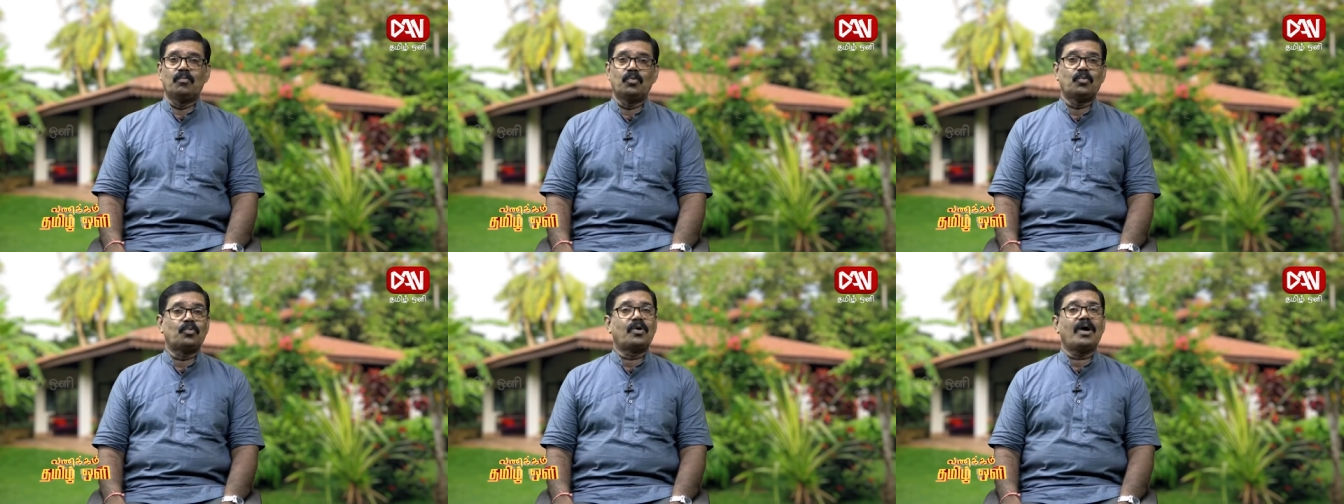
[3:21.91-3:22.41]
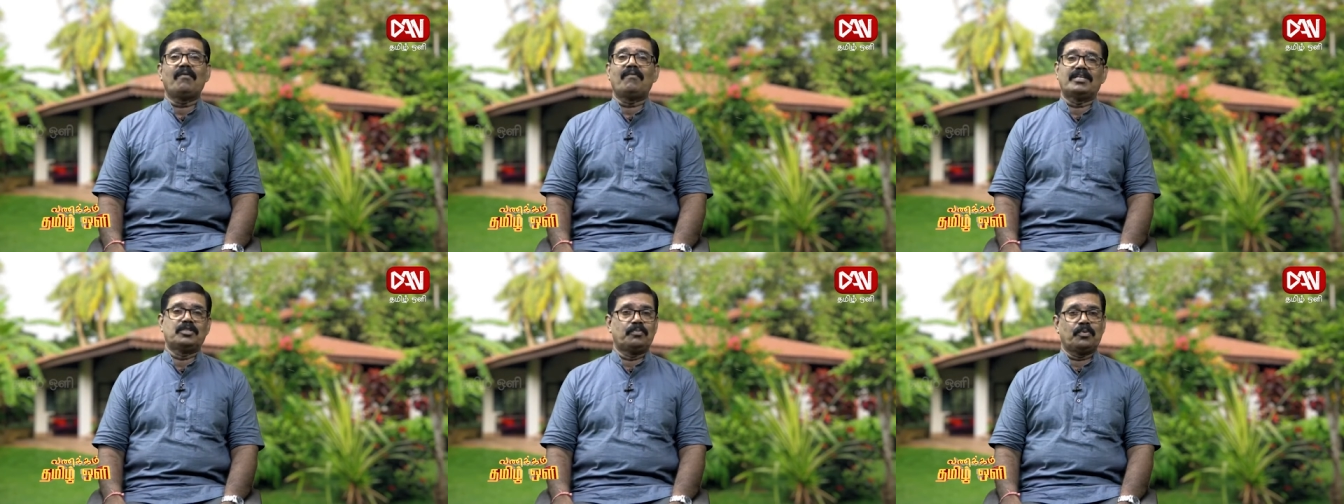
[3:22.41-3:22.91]

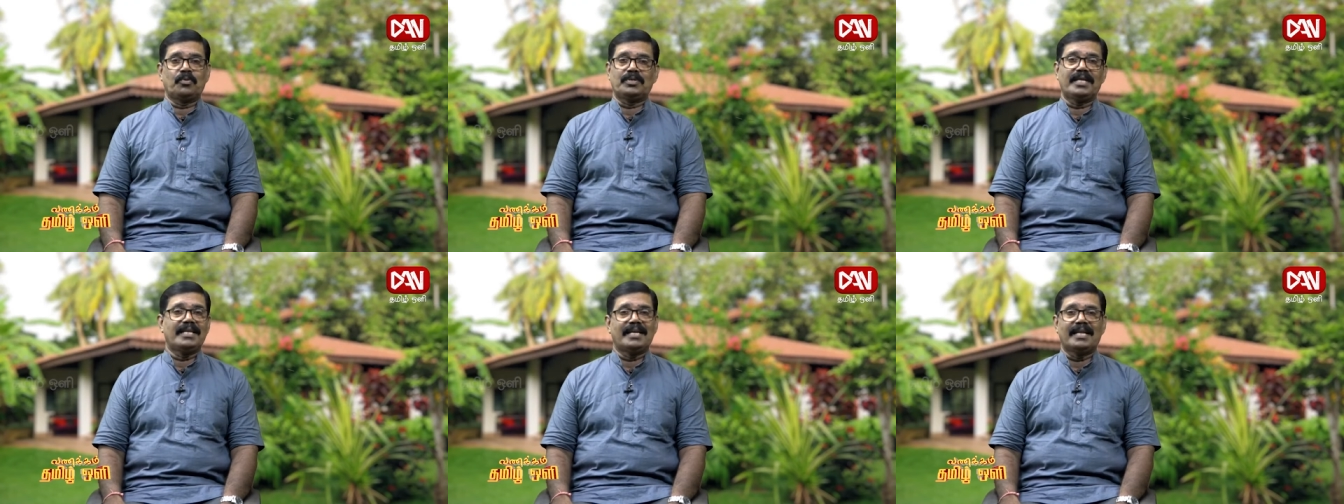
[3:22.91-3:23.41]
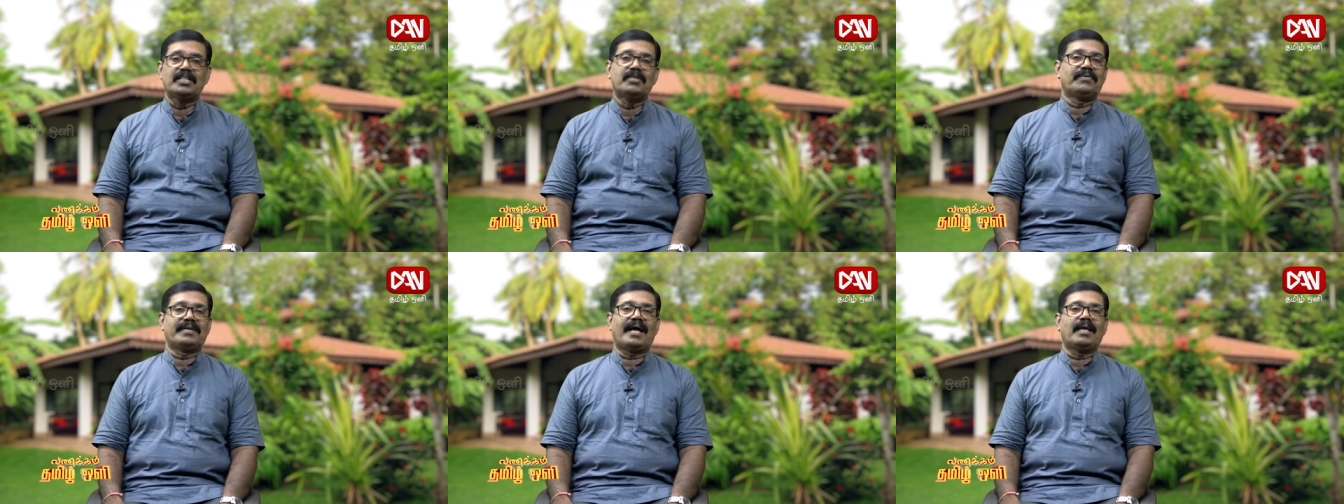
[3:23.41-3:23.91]
முக்காவாசி பகுதியை நீ இழந்து
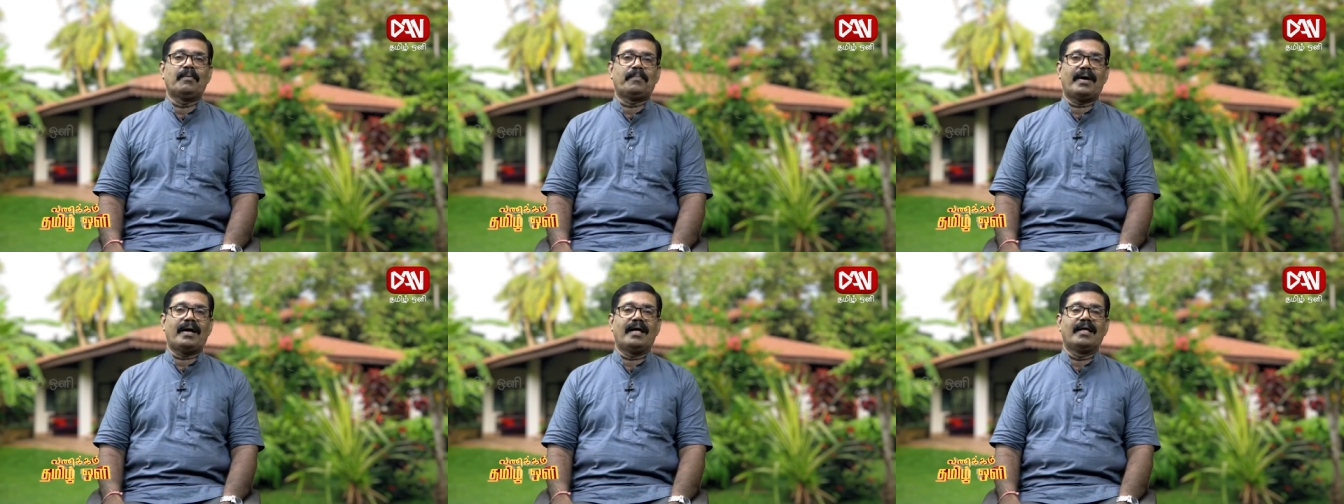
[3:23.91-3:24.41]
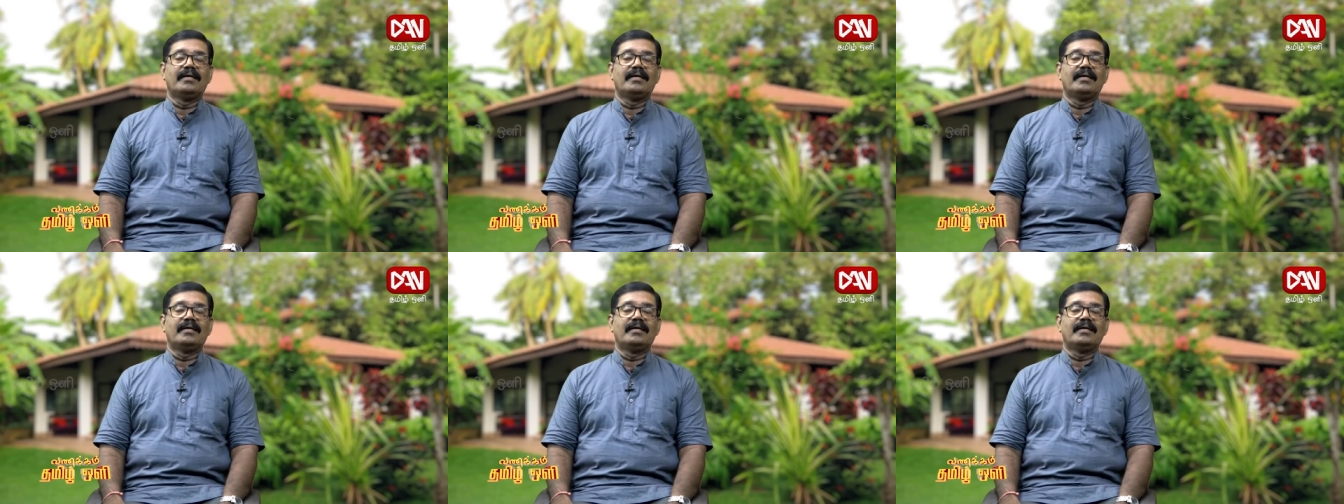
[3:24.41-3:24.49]
விட்டாயப்பா